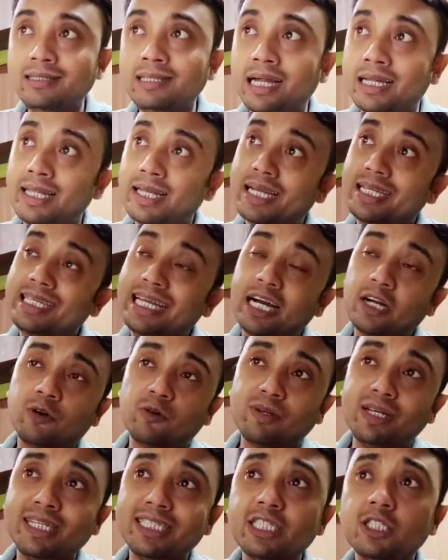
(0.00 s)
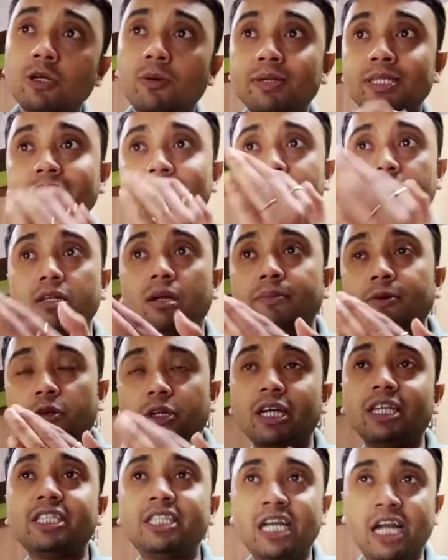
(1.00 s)
তাদেরকে যা করিয়েছি তোমাদের সাথে আমি
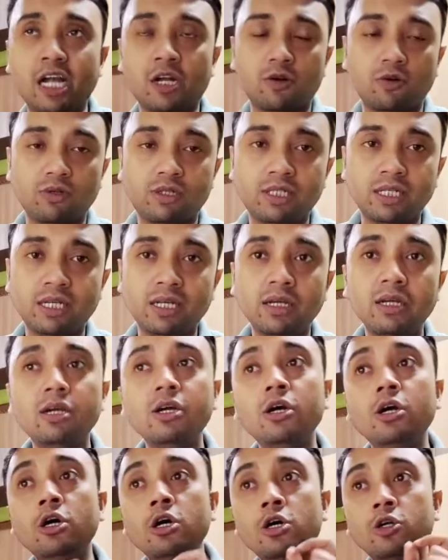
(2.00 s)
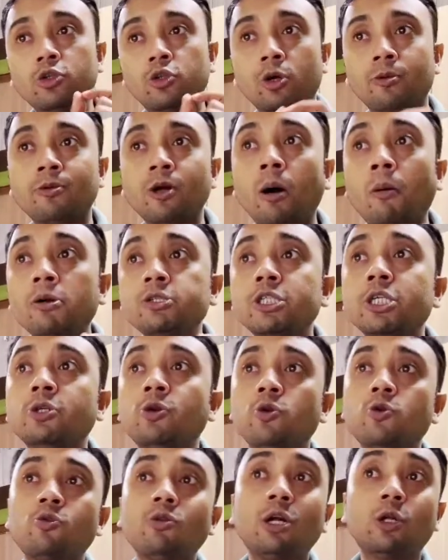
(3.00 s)
ওটাই শেয়ার করছি তোমরা অবশ্যই
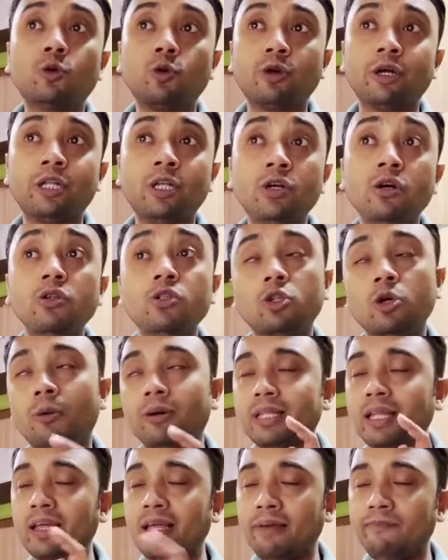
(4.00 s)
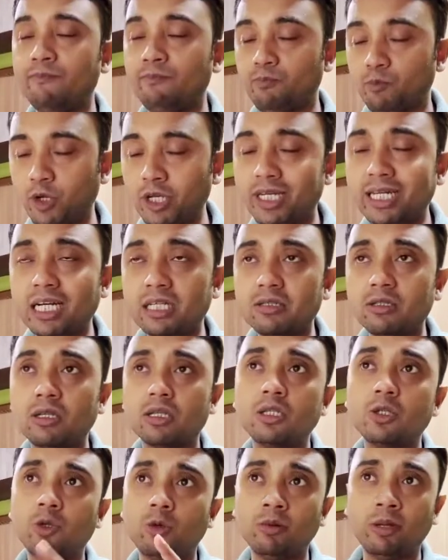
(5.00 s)
নোটগুলো টুকে নিও তোমাদের এই পরীক্ষার জন্য
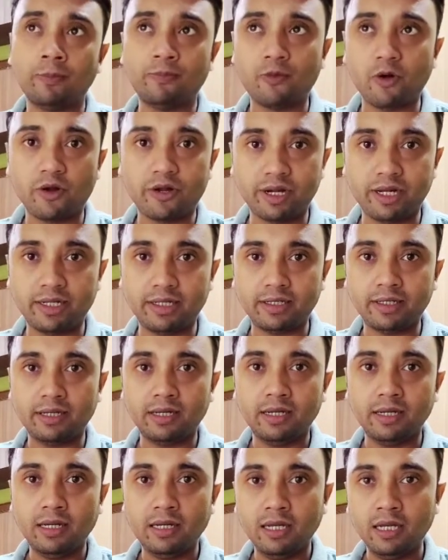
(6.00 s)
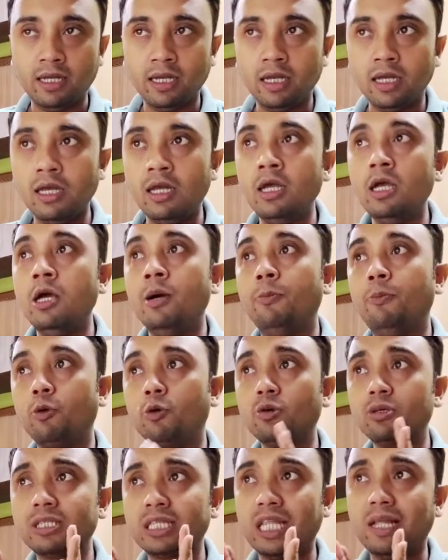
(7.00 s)
কিন্তু খুব ইম্পর্টেন্ট
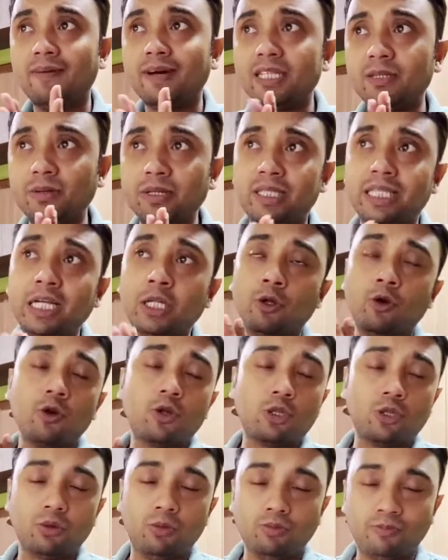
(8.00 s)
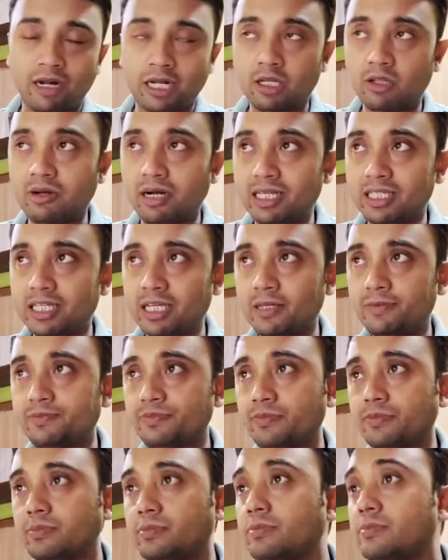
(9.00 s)
পুরো সিলেবাস ভিত্তিক নোট বানানো আছে
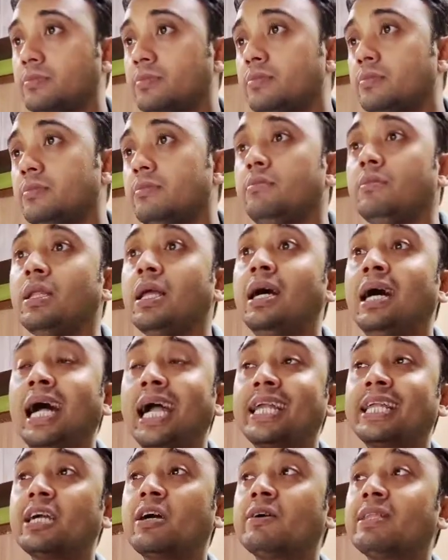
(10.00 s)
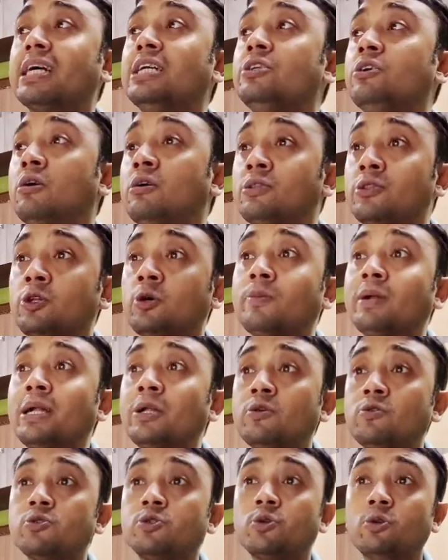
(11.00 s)
আরেকটা কথা যখন তোমরা
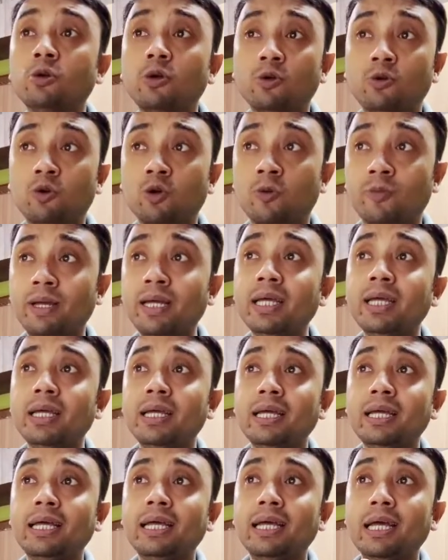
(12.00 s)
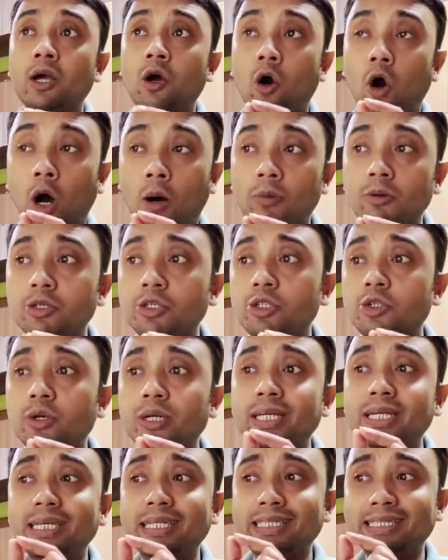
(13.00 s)
নোটসগুলো করবে
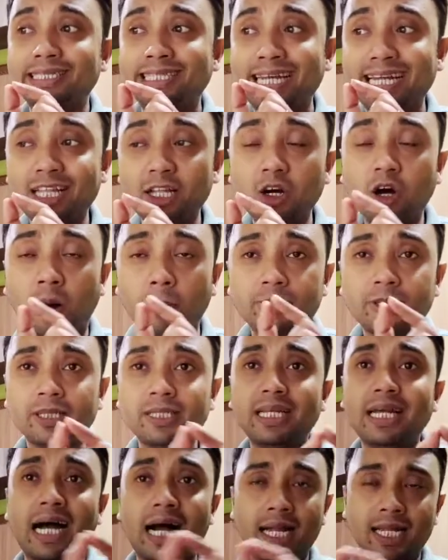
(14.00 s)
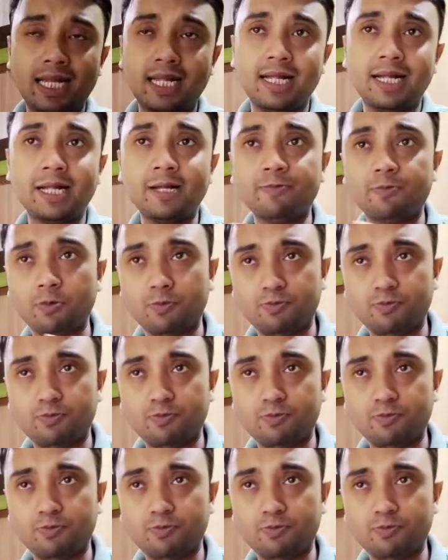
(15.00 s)
অবশ্যই যেগুলো অপশানে আন্ডারলাইন